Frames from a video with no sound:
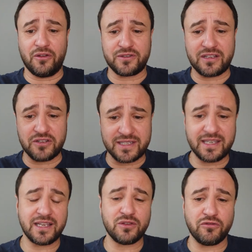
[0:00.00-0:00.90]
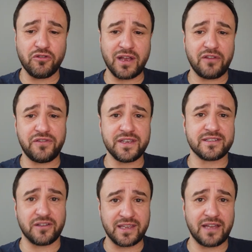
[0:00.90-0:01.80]
Donc c'était une série de focales
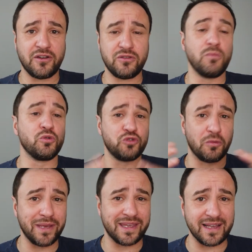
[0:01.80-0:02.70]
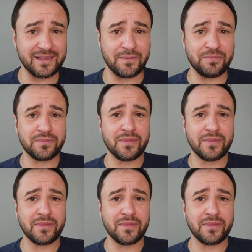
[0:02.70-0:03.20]
fixes Canon en monture B4.